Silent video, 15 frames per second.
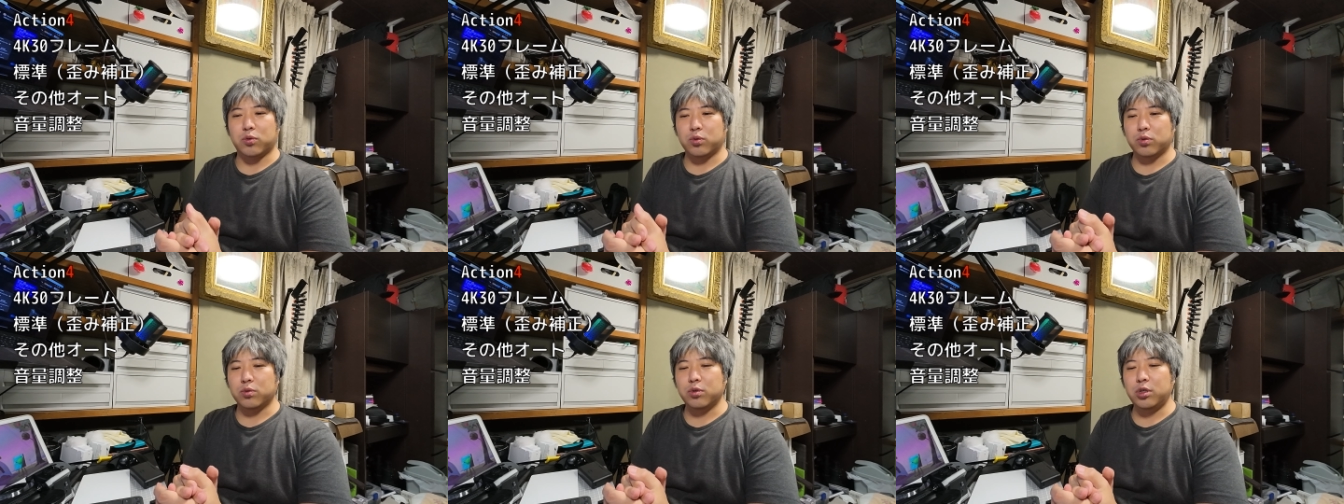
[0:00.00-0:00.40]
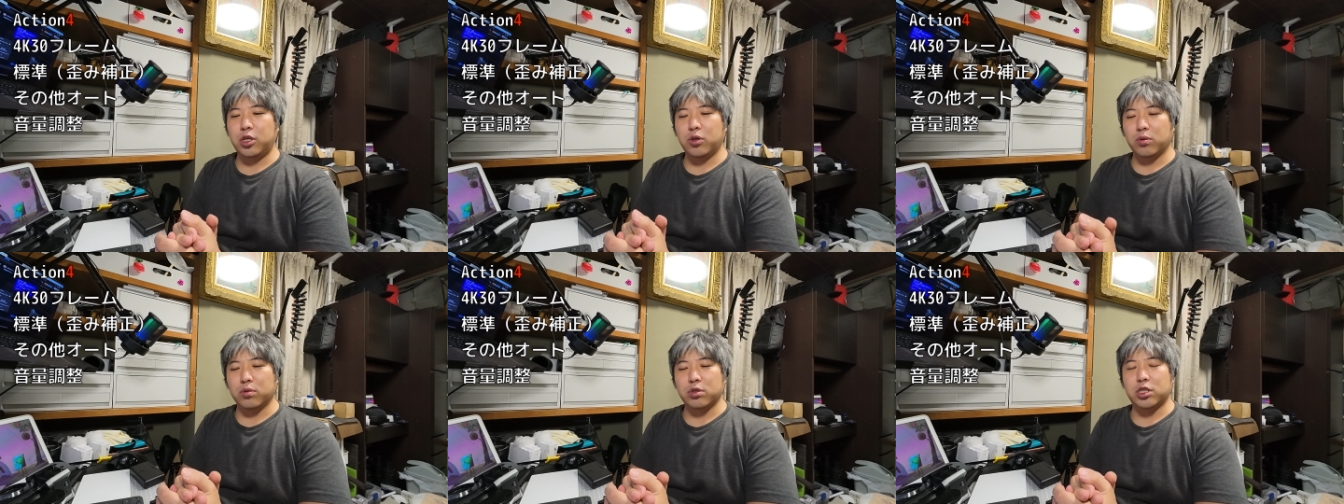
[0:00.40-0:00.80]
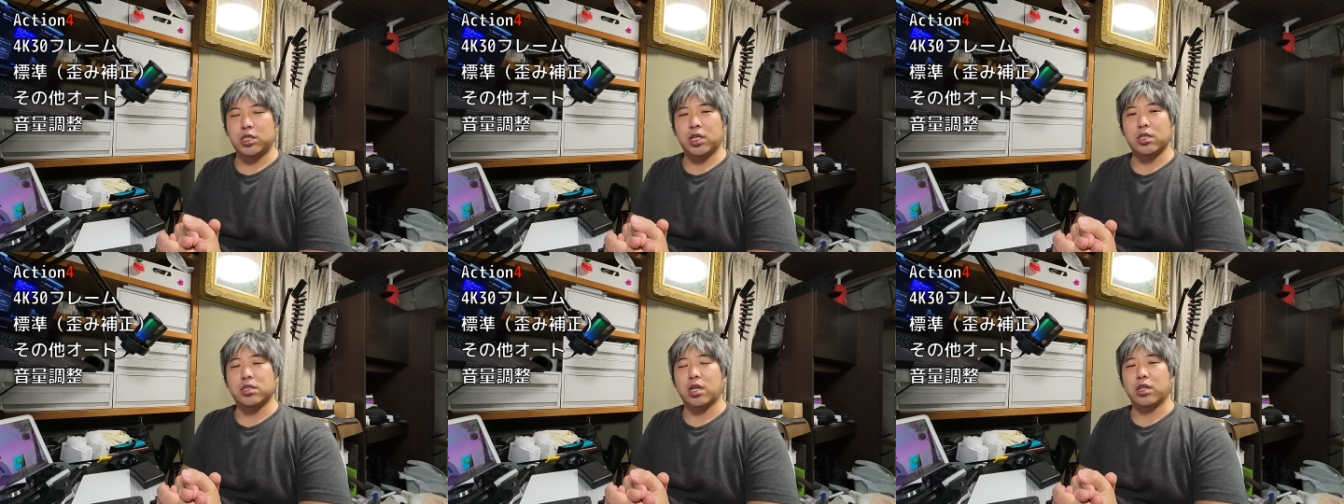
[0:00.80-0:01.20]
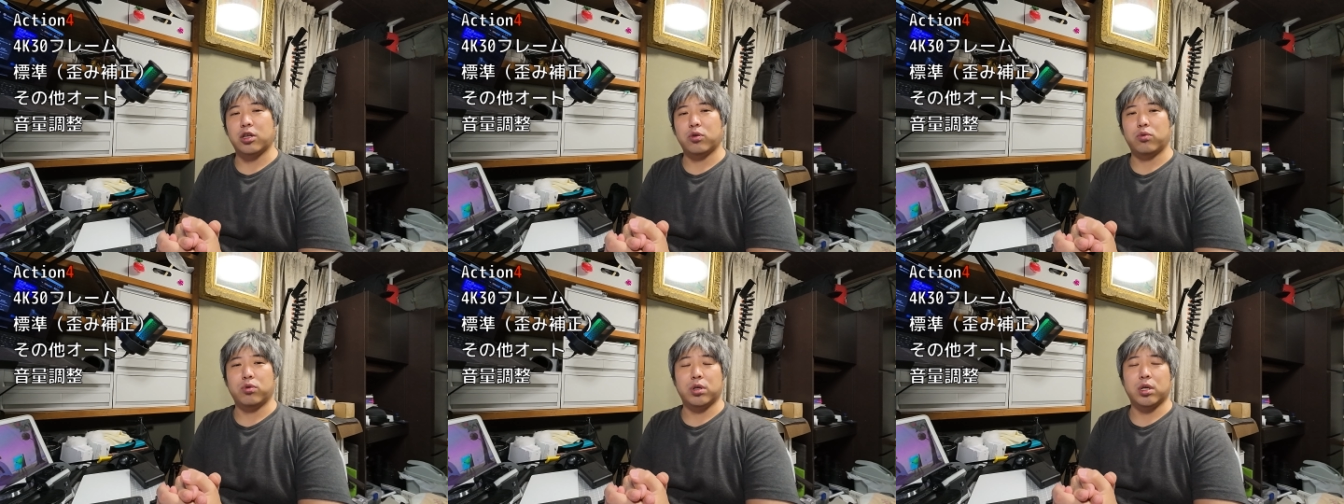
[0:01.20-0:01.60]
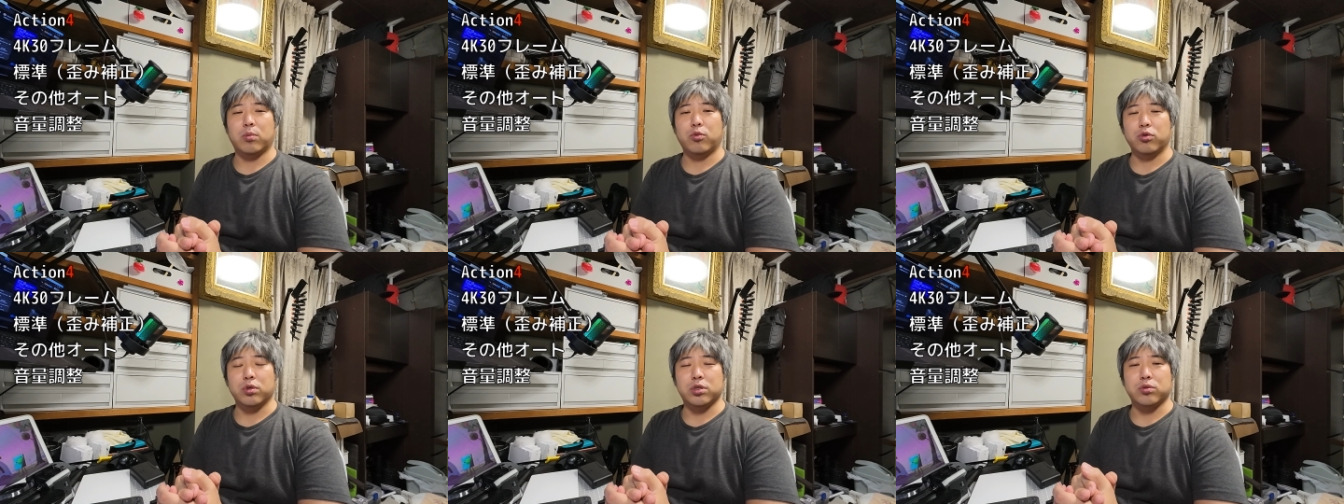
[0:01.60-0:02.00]
この運用のしやすさってところで
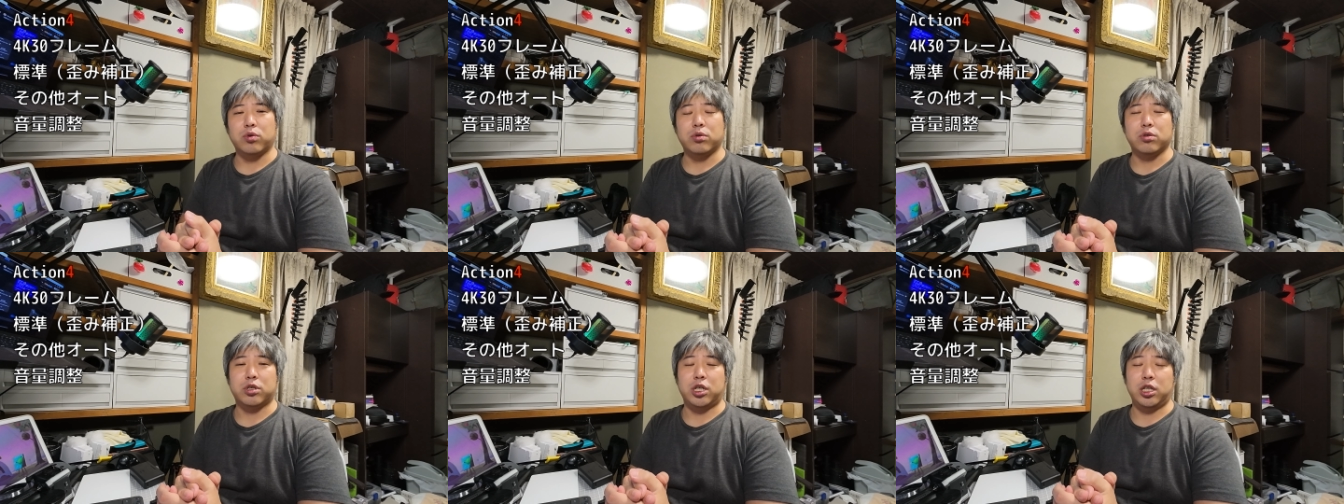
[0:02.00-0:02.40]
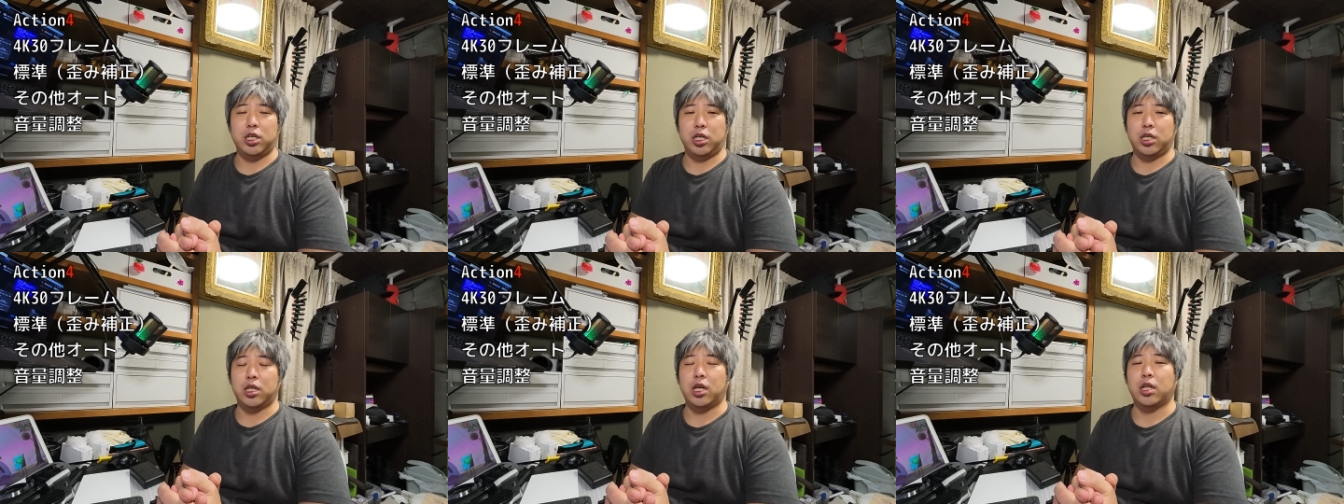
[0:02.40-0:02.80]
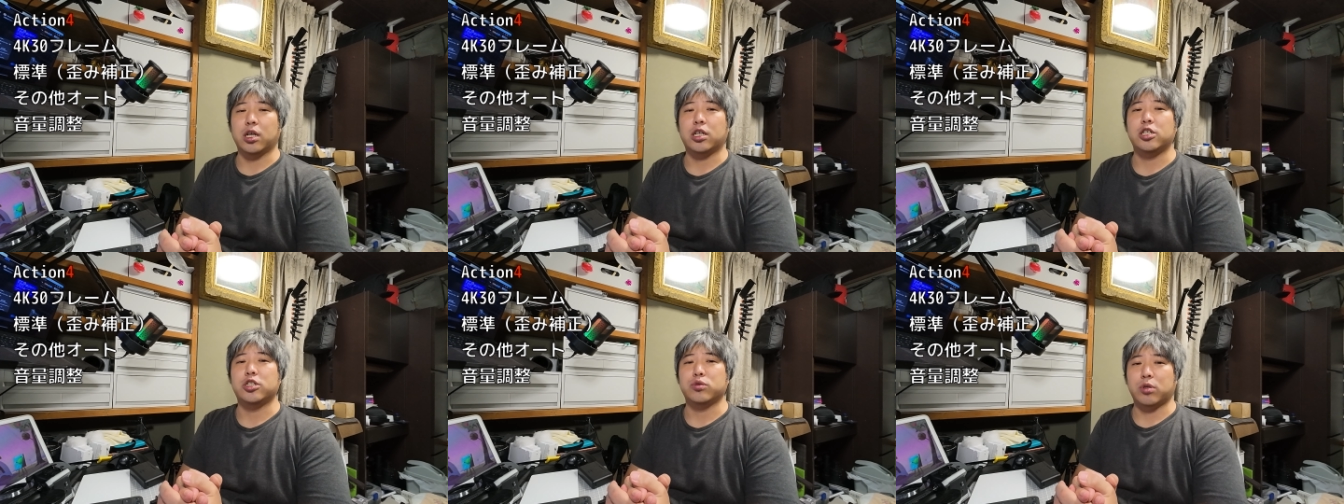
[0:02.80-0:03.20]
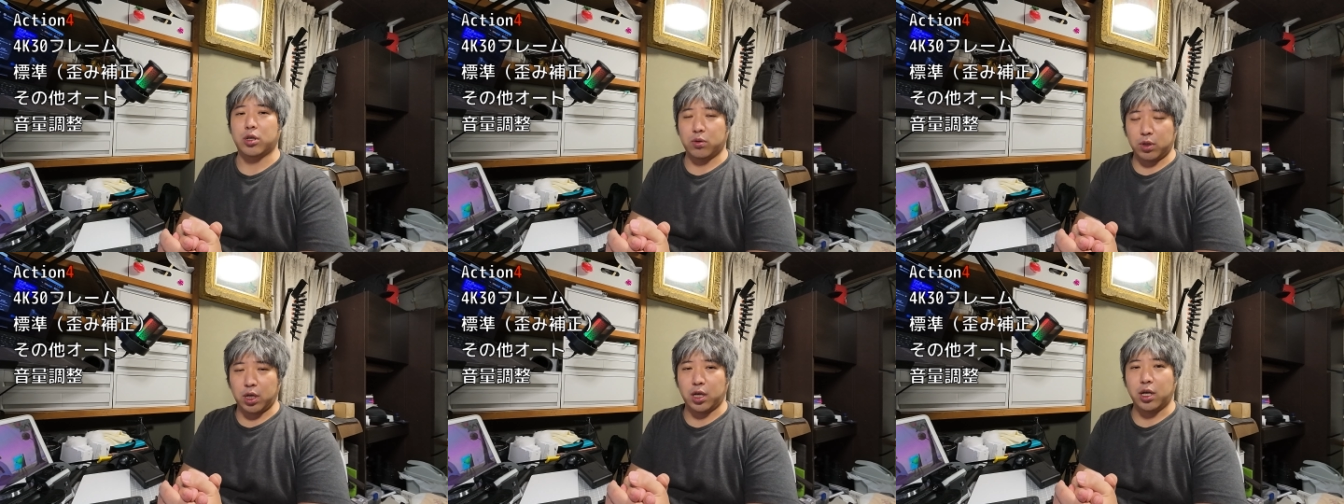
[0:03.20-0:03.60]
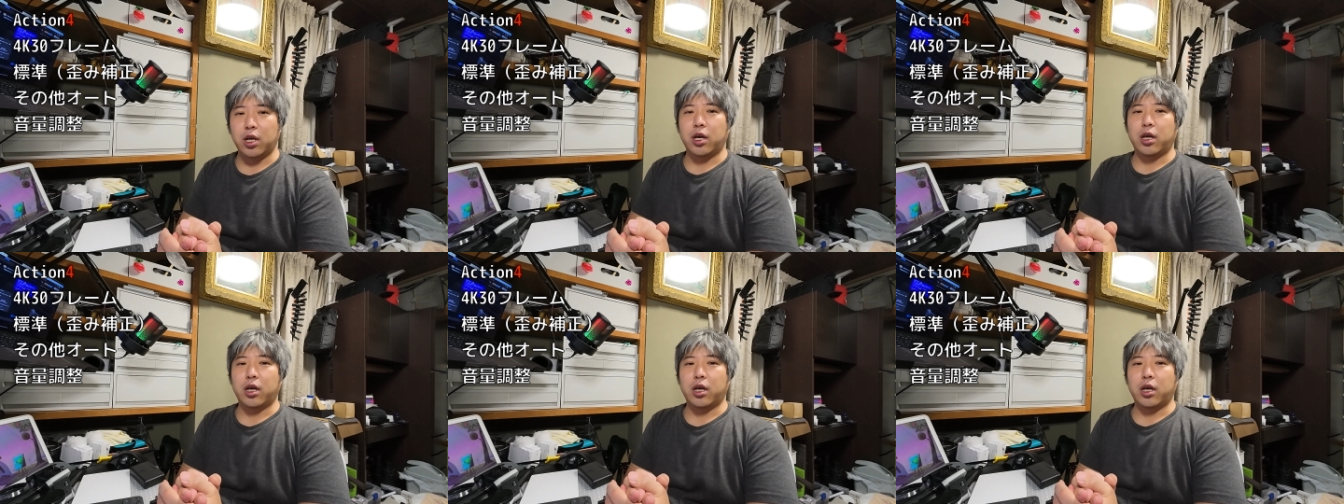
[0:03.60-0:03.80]
はものすごく気に入っていた機種なので、